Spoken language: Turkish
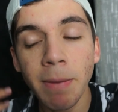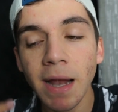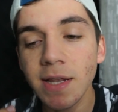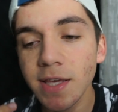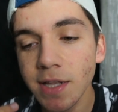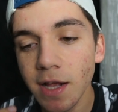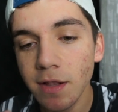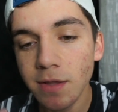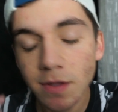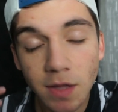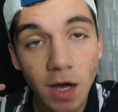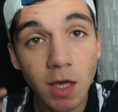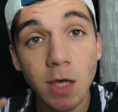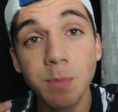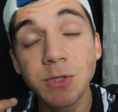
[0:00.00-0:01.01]
Ben genelde
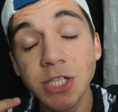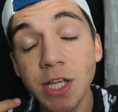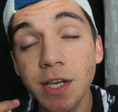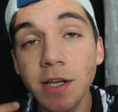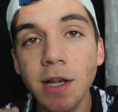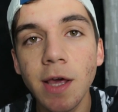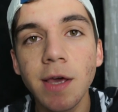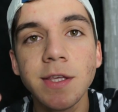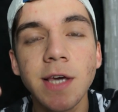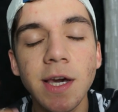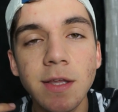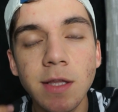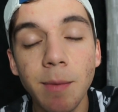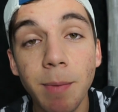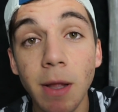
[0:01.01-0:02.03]
takipçileriyle
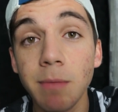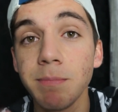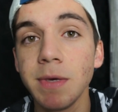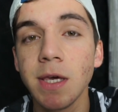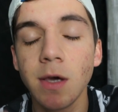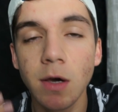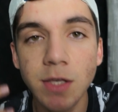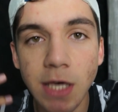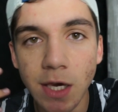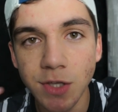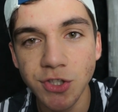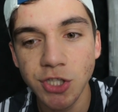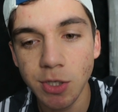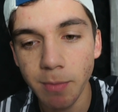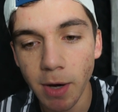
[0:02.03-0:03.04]
yayın yapan bir
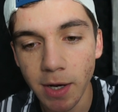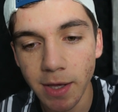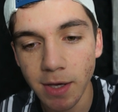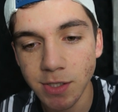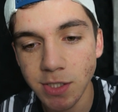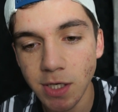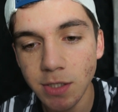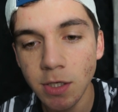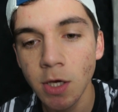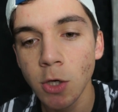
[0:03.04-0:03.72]
yayıncıyım arkadaşlar.